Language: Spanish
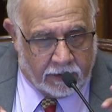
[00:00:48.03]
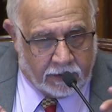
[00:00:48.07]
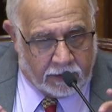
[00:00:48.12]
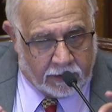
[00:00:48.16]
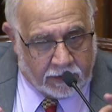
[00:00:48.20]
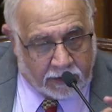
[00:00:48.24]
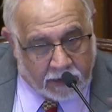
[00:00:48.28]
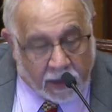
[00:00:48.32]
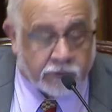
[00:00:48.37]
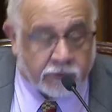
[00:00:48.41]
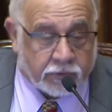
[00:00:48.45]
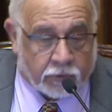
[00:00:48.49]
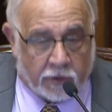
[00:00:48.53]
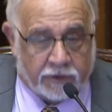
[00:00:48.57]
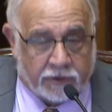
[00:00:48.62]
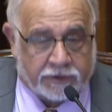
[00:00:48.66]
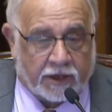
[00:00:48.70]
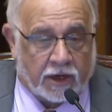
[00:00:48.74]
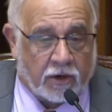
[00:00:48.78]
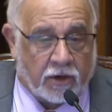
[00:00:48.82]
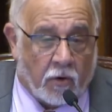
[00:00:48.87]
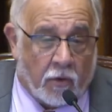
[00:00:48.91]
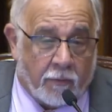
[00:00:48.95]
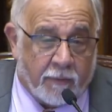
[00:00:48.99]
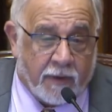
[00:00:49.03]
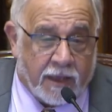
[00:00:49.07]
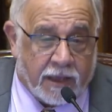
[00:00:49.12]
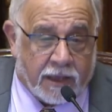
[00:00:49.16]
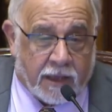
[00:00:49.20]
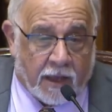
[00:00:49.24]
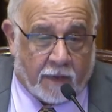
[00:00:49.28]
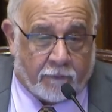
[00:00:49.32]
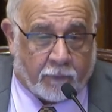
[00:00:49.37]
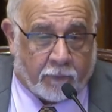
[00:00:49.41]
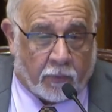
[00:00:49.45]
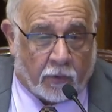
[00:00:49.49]
y esto entre
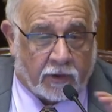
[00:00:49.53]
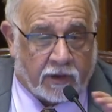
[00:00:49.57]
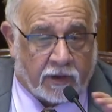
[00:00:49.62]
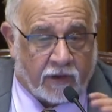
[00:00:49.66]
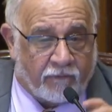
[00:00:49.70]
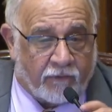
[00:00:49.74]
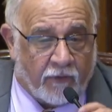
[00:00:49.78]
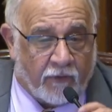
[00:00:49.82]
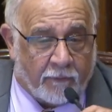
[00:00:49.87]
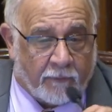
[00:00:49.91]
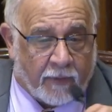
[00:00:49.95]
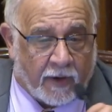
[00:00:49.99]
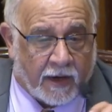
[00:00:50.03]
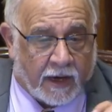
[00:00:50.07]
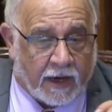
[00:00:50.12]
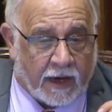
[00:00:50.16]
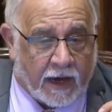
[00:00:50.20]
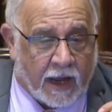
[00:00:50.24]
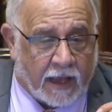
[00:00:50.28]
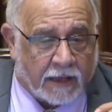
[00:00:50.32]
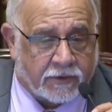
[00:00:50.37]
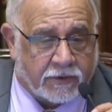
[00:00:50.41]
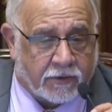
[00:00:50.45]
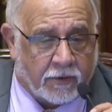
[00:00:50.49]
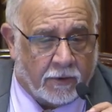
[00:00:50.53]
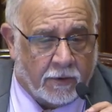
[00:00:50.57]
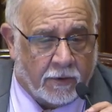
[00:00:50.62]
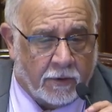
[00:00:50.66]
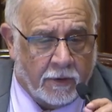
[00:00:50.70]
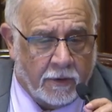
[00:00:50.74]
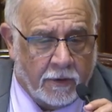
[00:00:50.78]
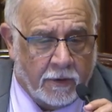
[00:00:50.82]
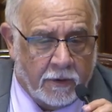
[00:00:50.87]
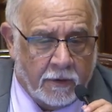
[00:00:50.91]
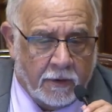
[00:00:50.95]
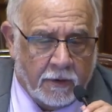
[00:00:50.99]
comillas porque fue para gasto
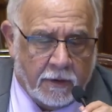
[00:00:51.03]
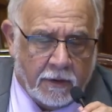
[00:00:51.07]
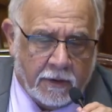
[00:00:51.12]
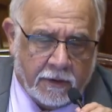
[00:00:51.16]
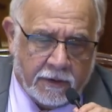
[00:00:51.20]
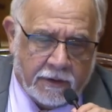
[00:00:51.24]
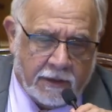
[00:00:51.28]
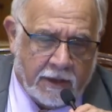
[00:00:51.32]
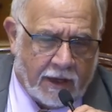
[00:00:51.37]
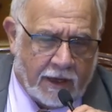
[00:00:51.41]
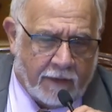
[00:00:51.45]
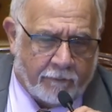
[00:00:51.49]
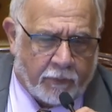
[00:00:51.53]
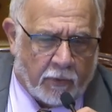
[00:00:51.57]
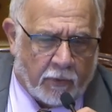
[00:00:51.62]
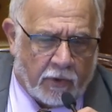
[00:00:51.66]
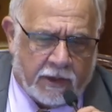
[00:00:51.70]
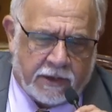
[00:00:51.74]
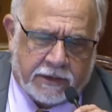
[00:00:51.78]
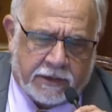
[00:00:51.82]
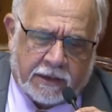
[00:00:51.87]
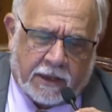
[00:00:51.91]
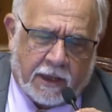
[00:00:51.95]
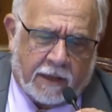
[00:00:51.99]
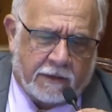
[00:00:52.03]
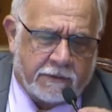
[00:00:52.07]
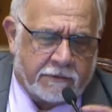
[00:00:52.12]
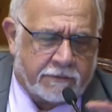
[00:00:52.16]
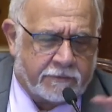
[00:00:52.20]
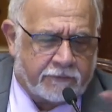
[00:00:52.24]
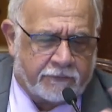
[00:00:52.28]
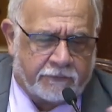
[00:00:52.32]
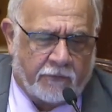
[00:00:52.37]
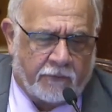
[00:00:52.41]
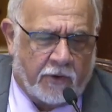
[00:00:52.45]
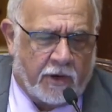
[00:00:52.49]
de la política,
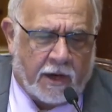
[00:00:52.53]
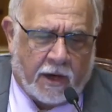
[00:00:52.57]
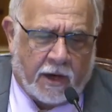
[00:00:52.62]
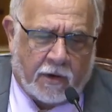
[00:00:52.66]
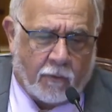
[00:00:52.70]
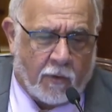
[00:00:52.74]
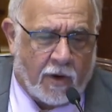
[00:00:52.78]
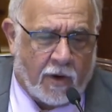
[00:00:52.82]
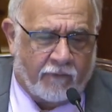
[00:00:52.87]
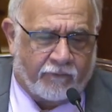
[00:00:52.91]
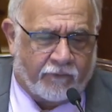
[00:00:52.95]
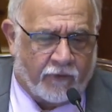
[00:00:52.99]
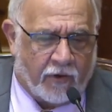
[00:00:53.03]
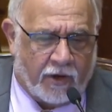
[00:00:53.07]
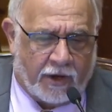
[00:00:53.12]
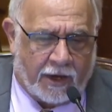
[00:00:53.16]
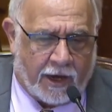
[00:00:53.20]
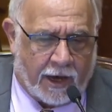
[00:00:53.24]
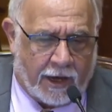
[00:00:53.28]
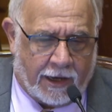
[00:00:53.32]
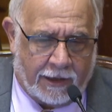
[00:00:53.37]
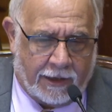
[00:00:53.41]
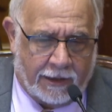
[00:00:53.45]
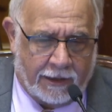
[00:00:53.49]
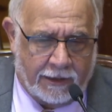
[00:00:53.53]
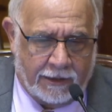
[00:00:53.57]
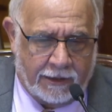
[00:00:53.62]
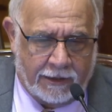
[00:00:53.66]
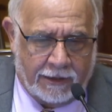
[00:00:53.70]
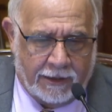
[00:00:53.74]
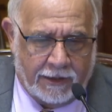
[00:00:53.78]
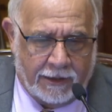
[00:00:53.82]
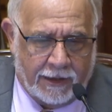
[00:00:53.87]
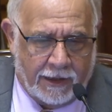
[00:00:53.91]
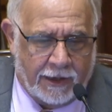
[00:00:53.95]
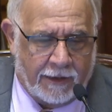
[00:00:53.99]
fuera cual
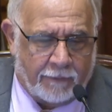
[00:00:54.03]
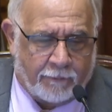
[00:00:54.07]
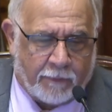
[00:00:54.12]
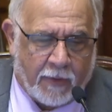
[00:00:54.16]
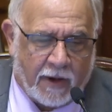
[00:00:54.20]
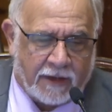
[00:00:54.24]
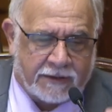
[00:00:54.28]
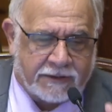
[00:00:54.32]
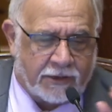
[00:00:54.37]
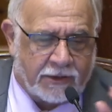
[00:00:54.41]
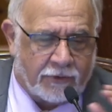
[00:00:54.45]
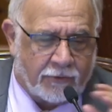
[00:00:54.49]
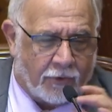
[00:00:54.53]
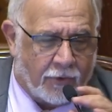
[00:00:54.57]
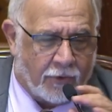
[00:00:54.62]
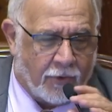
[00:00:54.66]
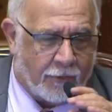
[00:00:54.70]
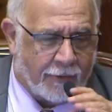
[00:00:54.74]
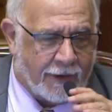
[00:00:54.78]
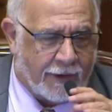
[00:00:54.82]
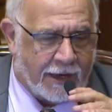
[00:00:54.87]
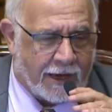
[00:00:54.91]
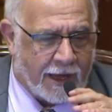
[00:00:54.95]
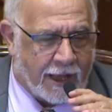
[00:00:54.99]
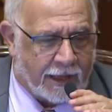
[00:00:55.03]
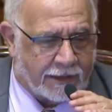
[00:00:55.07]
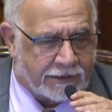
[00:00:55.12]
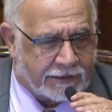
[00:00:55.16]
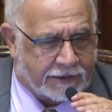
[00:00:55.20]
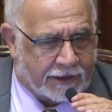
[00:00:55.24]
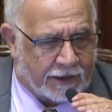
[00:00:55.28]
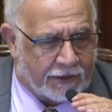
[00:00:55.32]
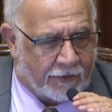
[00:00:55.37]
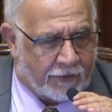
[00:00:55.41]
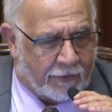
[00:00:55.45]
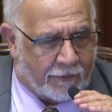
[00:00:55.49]
fuera el partido
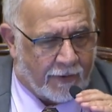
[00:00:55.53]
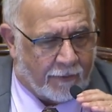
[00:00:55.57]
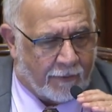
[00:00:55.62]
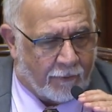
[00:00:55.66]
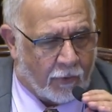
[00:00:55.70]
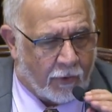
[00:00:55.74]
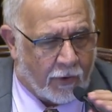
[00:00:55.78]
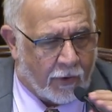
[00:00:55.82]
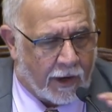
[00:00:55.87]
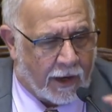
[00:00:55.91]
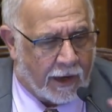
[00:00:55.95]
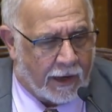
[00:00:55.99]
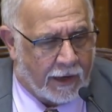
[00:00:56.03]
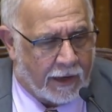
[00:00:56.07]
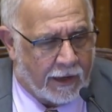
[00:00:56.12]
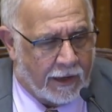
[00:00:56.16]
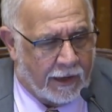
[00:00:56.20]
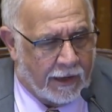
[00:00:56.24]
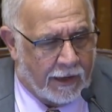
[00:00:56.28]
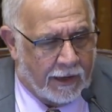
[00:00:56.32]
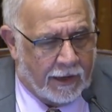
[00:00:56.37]
gobernante, no vamos a